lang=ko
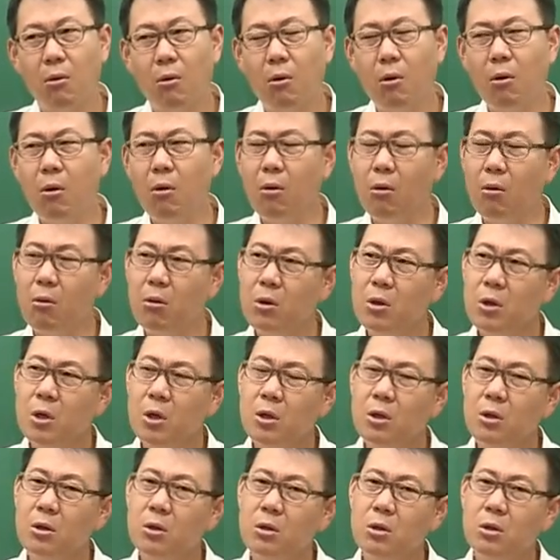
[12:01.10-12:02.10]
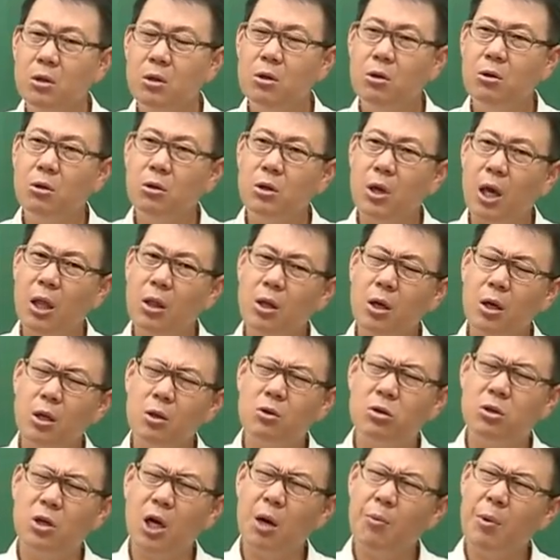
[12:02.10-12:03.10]
어? 이거 옛날에
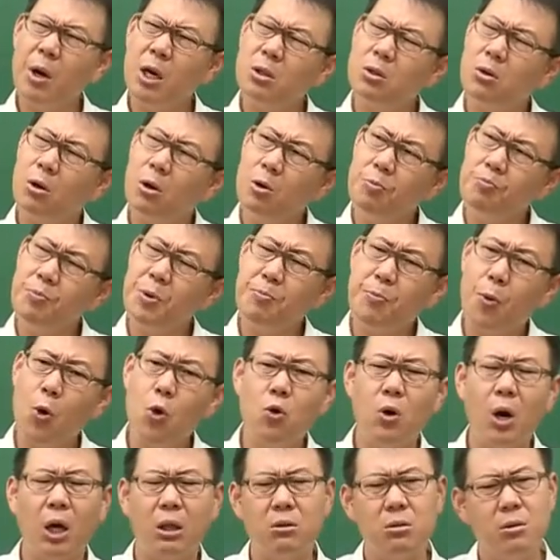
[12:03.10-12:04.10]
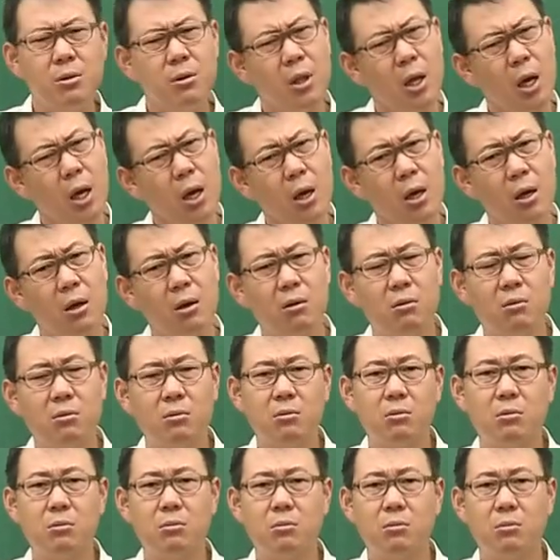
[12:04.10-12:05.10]
드라마에서 얼핏 본 것 같은데?
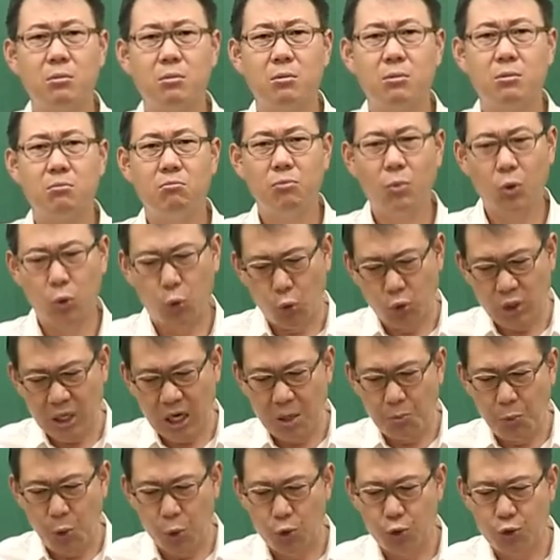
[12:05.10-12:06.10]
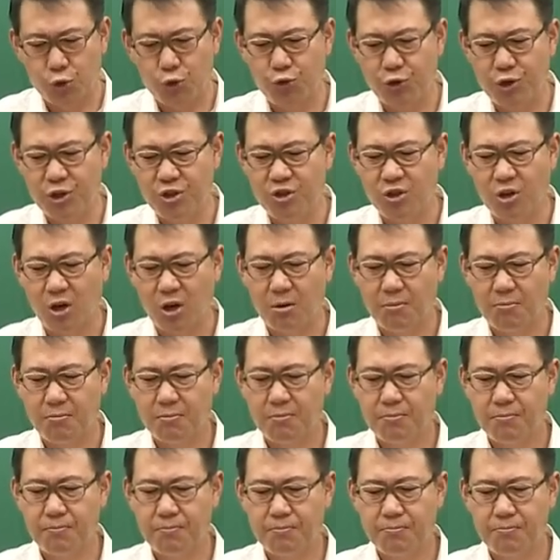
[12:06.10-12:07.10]
뭐 또 잘 모를 수도 있죠.
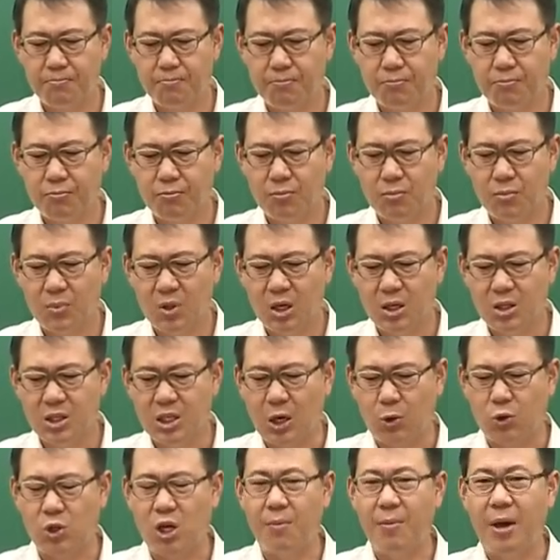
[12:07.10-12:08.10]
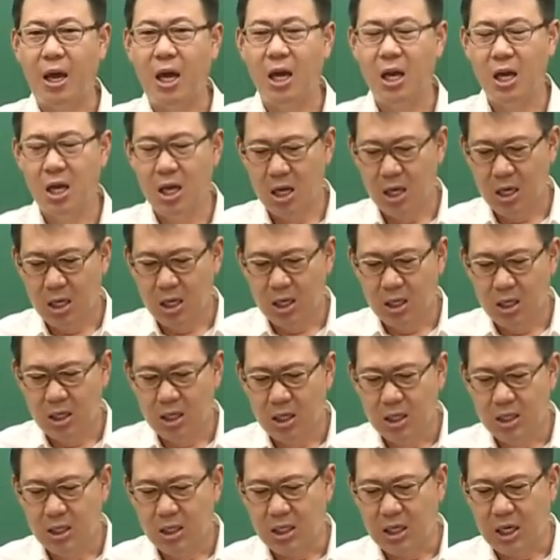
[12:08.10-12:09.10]
자, 그 다음에
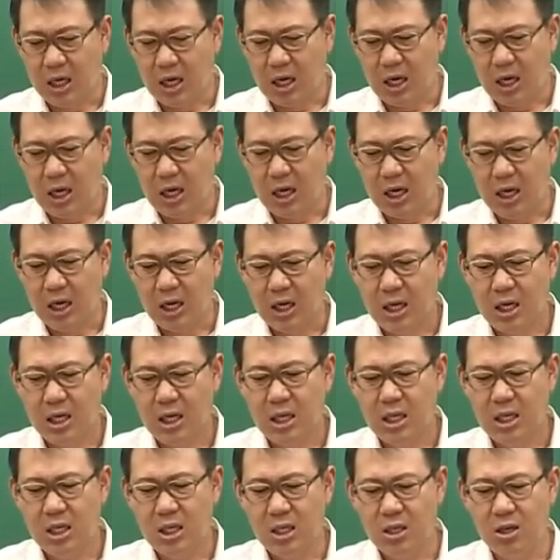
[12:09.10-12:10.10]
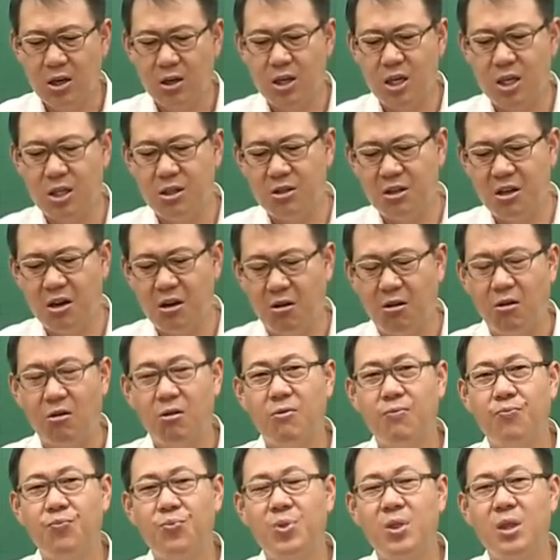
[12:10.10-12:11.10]
자, 여기는요.
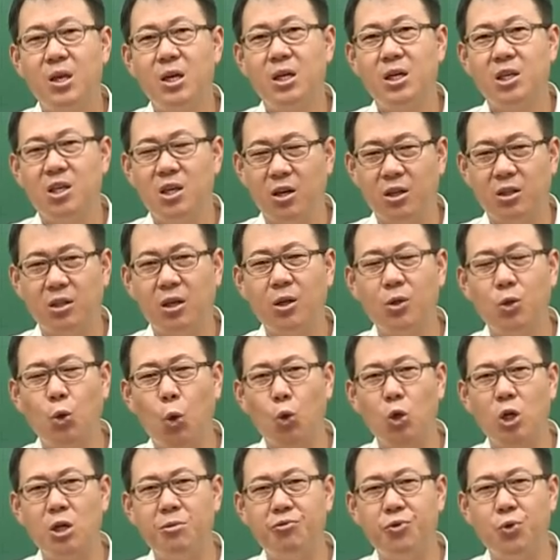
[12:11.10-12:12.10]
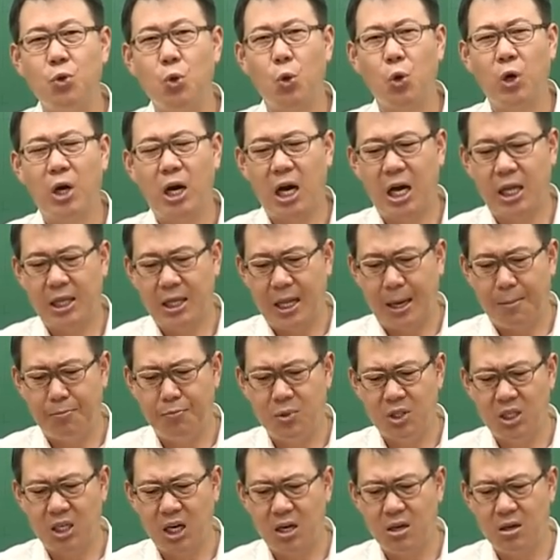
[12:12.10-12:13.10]
여성 독립운동가
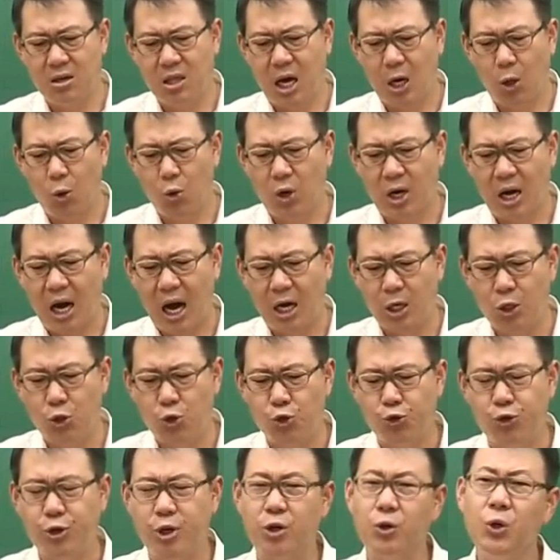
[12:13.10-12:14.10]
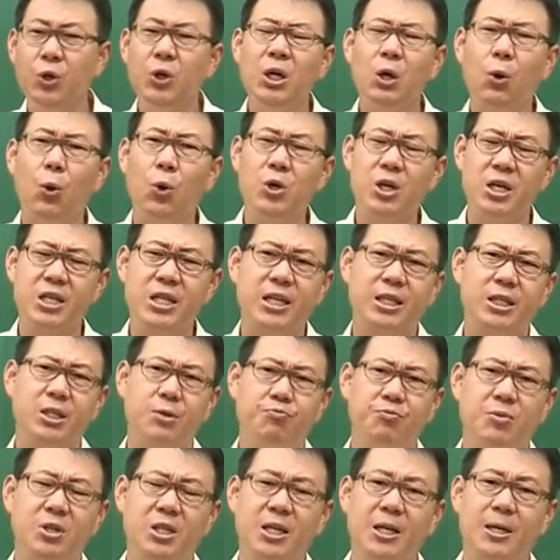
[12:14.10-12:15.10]
남자연하고 강주령을 올려놨습니다.